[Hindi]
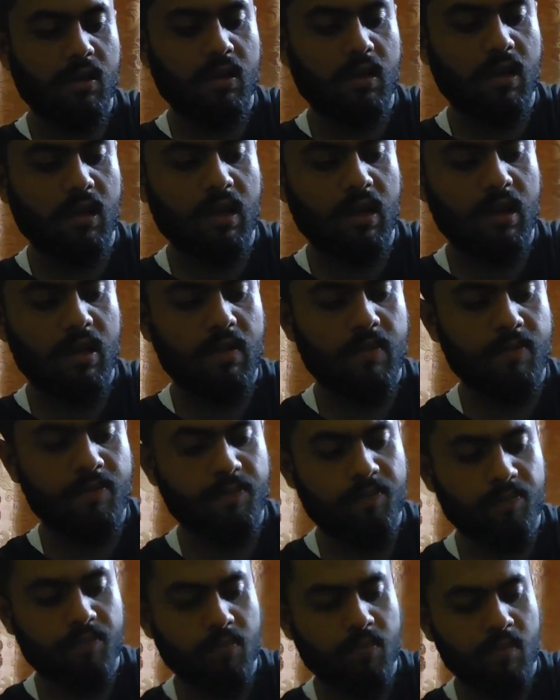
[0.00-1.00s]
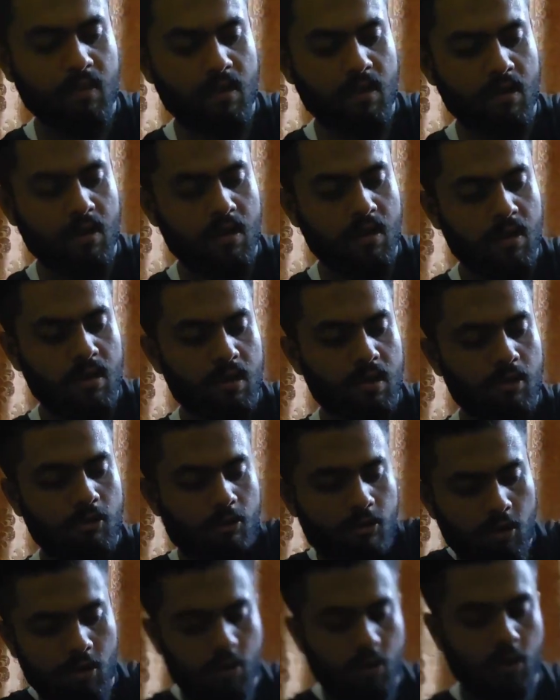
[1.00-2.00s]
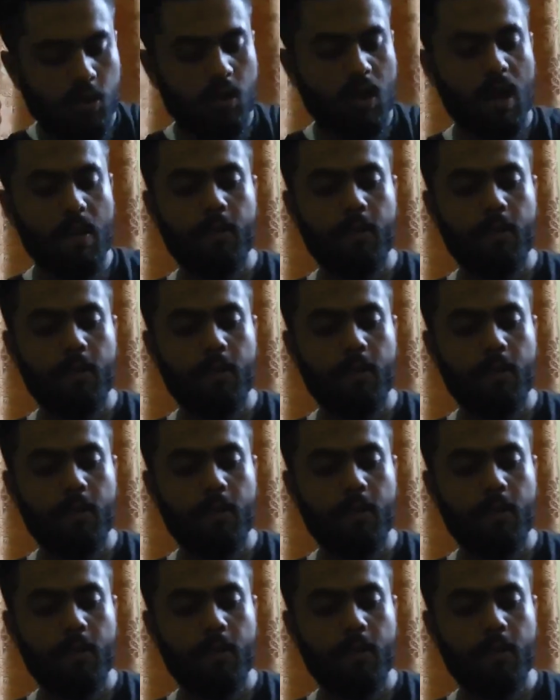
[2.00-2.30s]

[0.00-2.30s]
ठीक है को खोलो